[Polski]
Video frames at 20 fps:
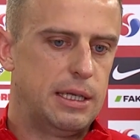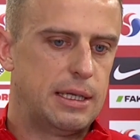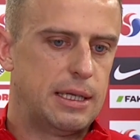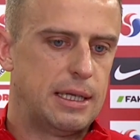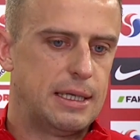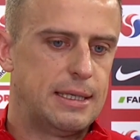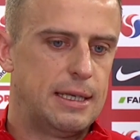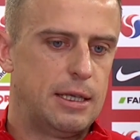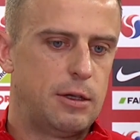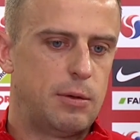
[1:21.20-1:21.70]

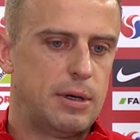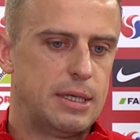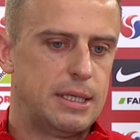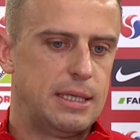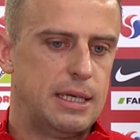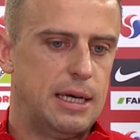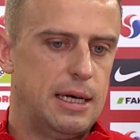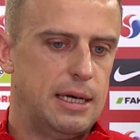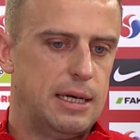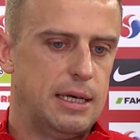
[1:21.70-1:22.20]
te
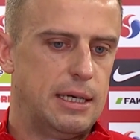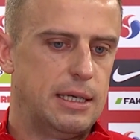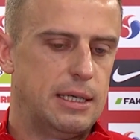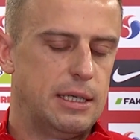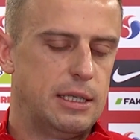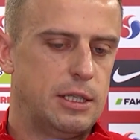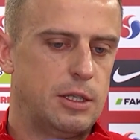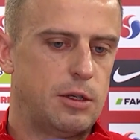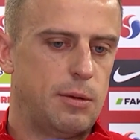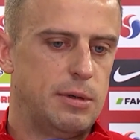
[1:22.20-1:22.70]
sytuacje
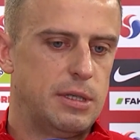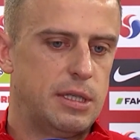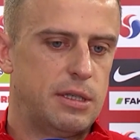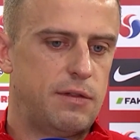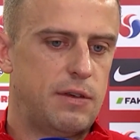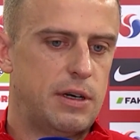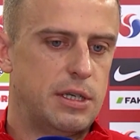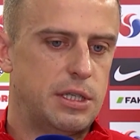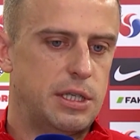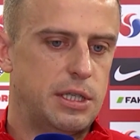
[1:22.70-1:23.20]
sobie
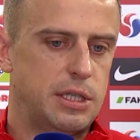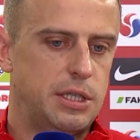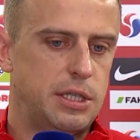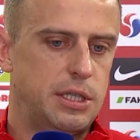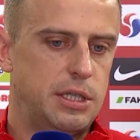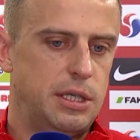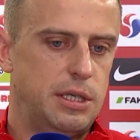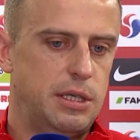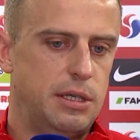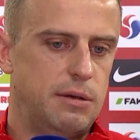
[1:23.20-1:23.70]

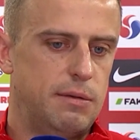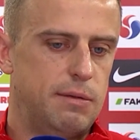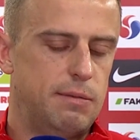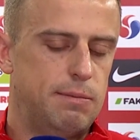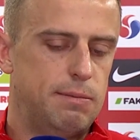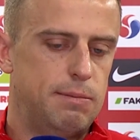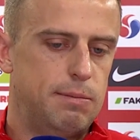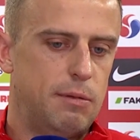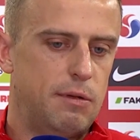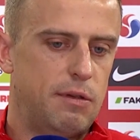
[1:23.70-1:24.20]
stwarzać.
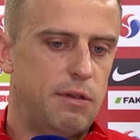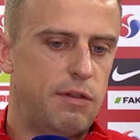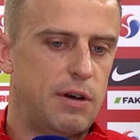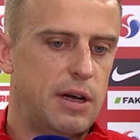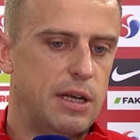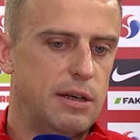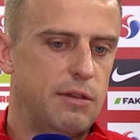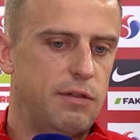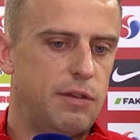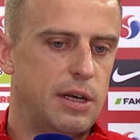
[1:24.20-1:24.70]
mówię,
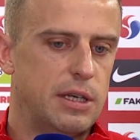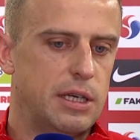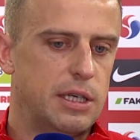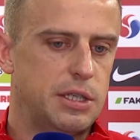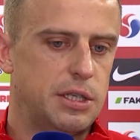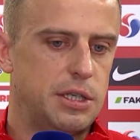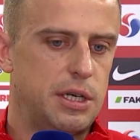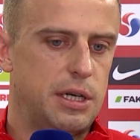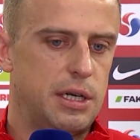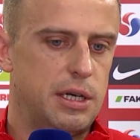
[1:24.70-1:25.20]
fajnie,
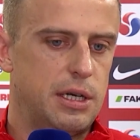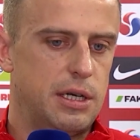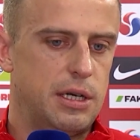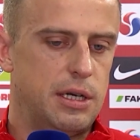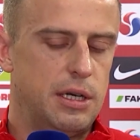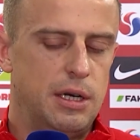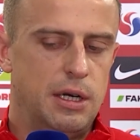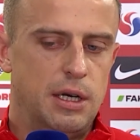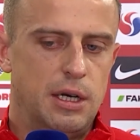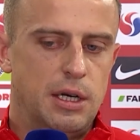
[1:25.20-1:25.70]
fajnie,
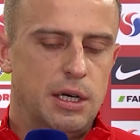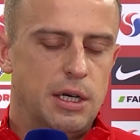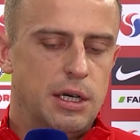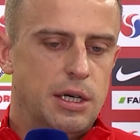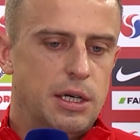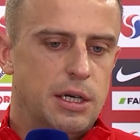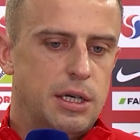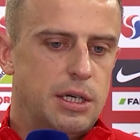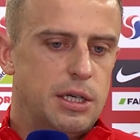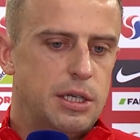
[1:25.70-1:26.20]
że,
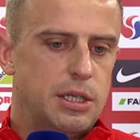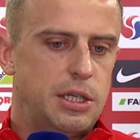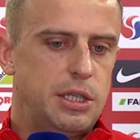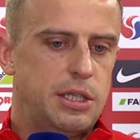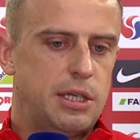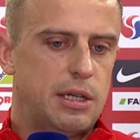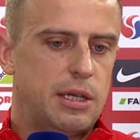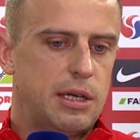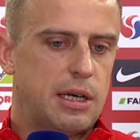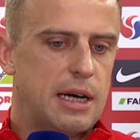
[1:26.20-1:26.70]
że
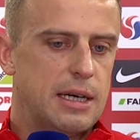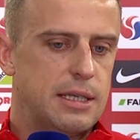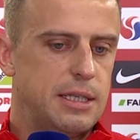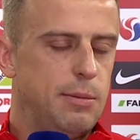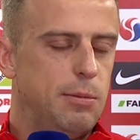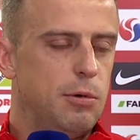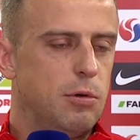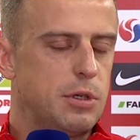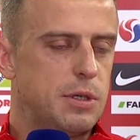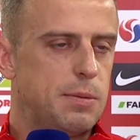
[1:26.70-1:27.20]
dzisiaj tych
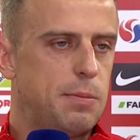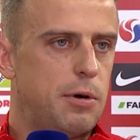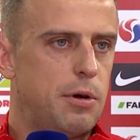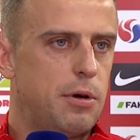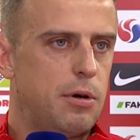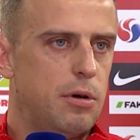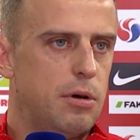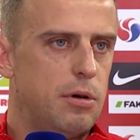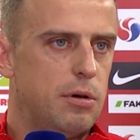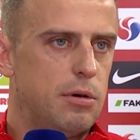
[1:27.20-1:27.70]
akcji było
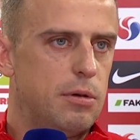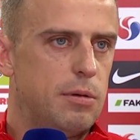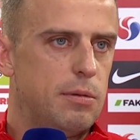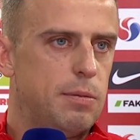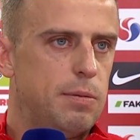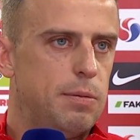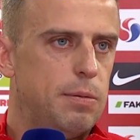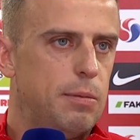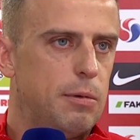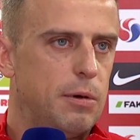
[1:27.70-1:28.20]
sporo,
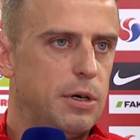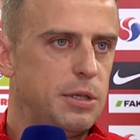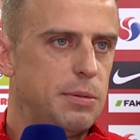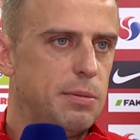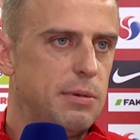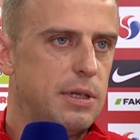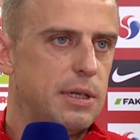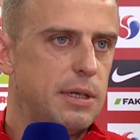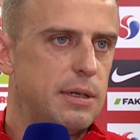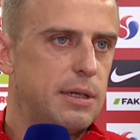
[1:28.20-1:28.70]

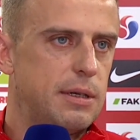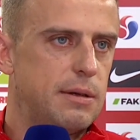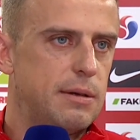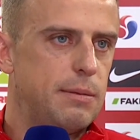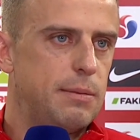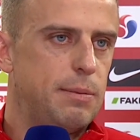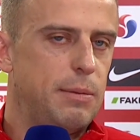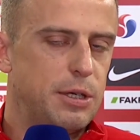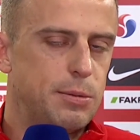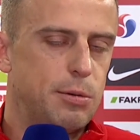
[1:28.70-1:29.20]
mogliśmy,
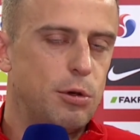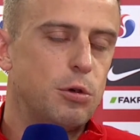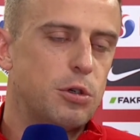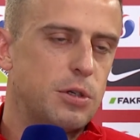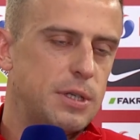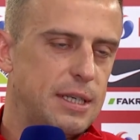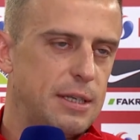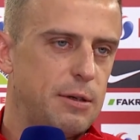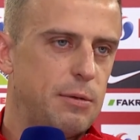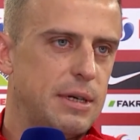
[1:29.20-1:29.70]
mieliśmy
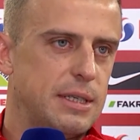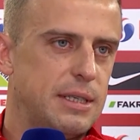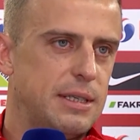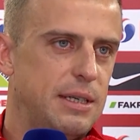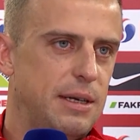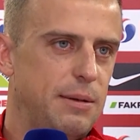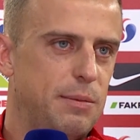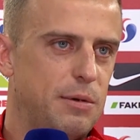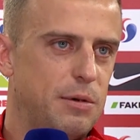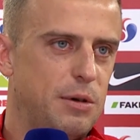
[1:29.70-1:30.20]
dużo
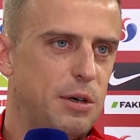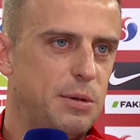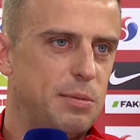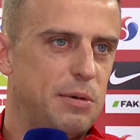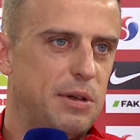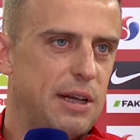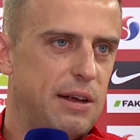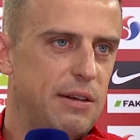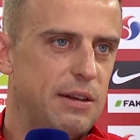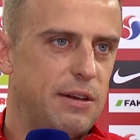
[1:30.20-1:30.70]
sytuacji i
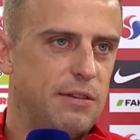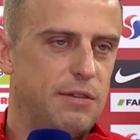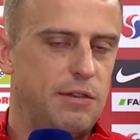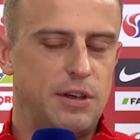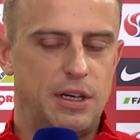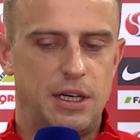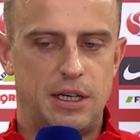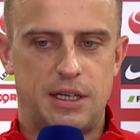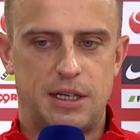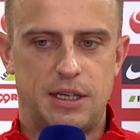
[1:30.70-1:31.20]
mogliśmy, nawet ten
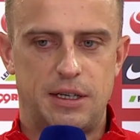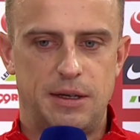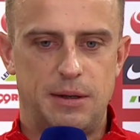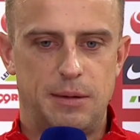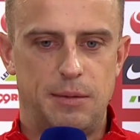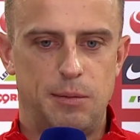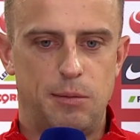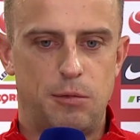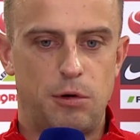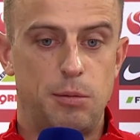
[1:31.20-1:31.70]
wynik
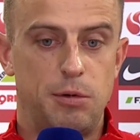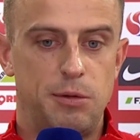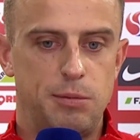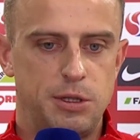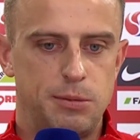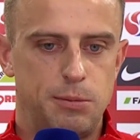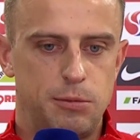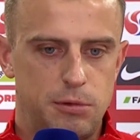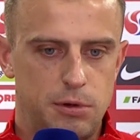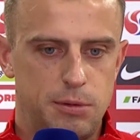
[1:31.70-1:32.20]
e, mógł
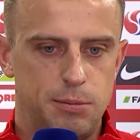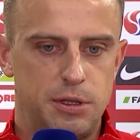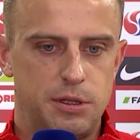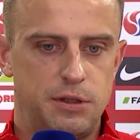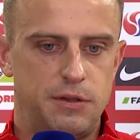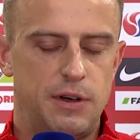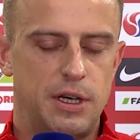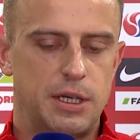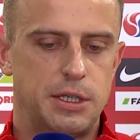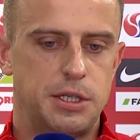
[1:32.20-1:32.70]
być, mógł
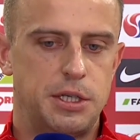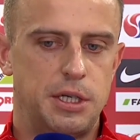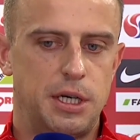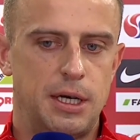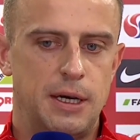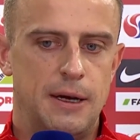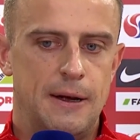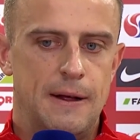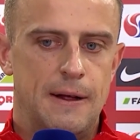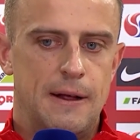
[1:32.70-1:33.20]
być
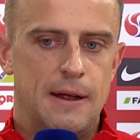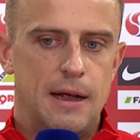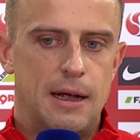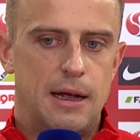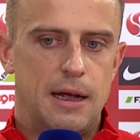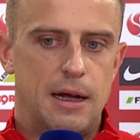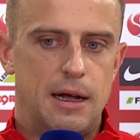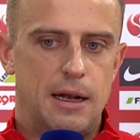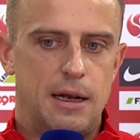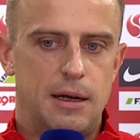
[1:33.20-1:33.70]
większy,
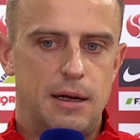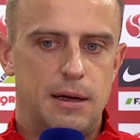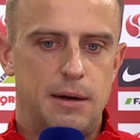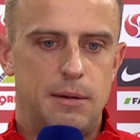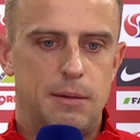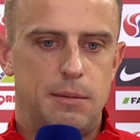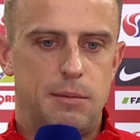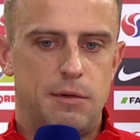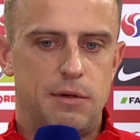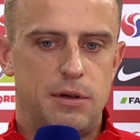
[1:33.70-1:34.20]

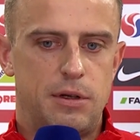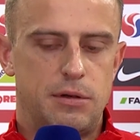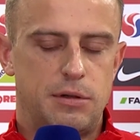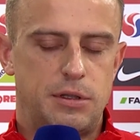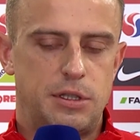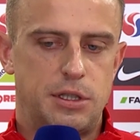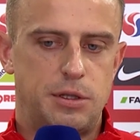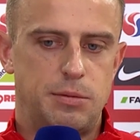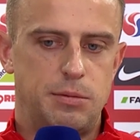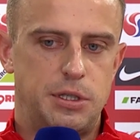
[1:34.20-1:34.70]
ale mówię, no
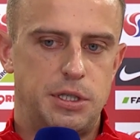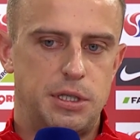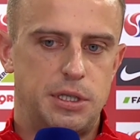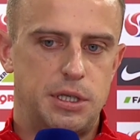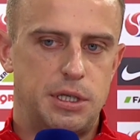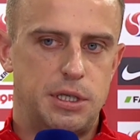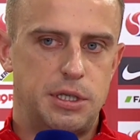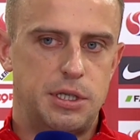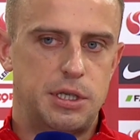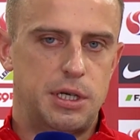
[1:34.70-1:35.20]
cieszmy się,
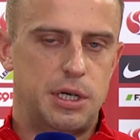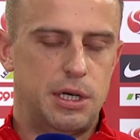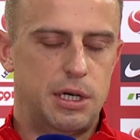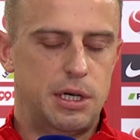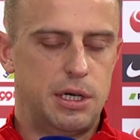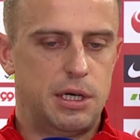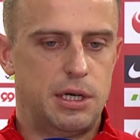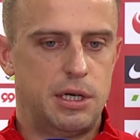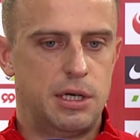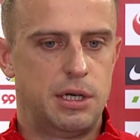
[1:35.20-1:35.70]

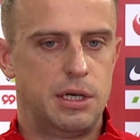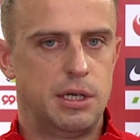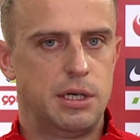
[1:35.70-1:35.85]
że,